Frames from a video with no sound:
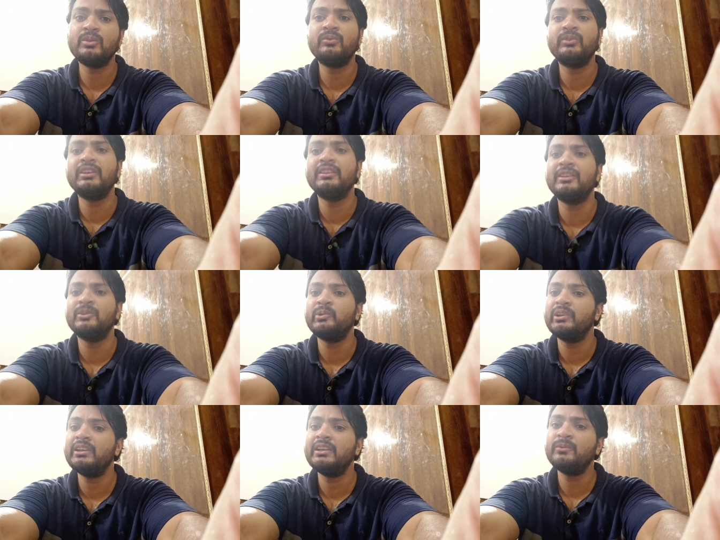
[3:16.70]
तोफ़ी नहीं
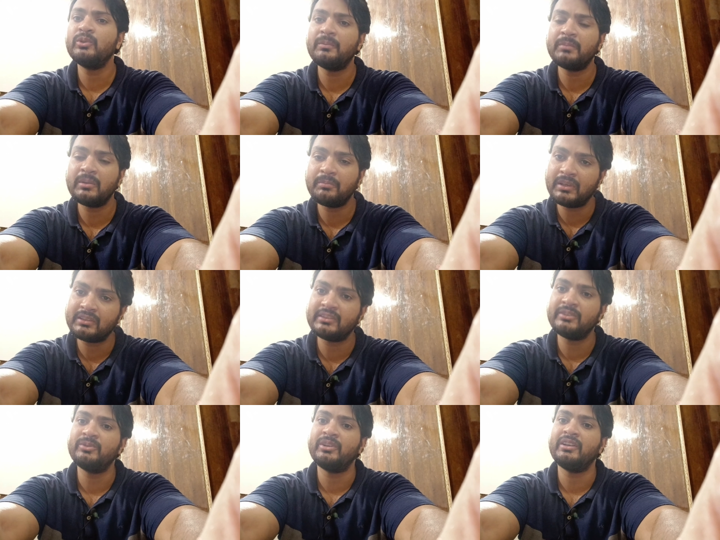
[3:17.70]
होगी कि वो आपके पैसे
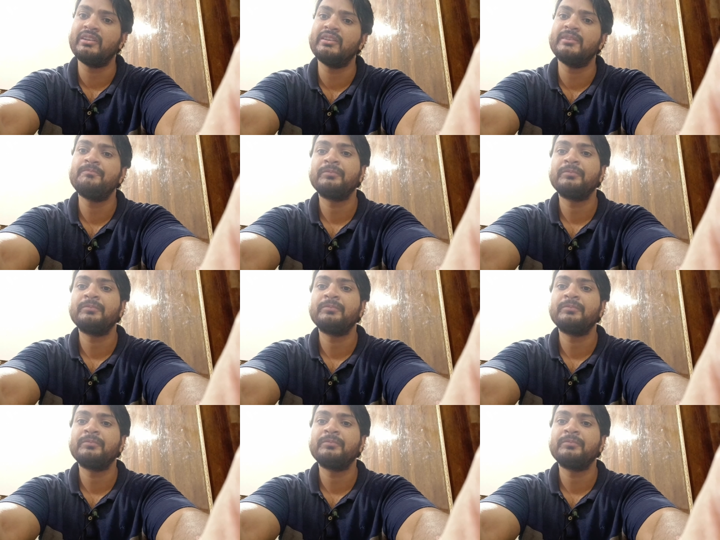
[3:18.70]
लौटा दे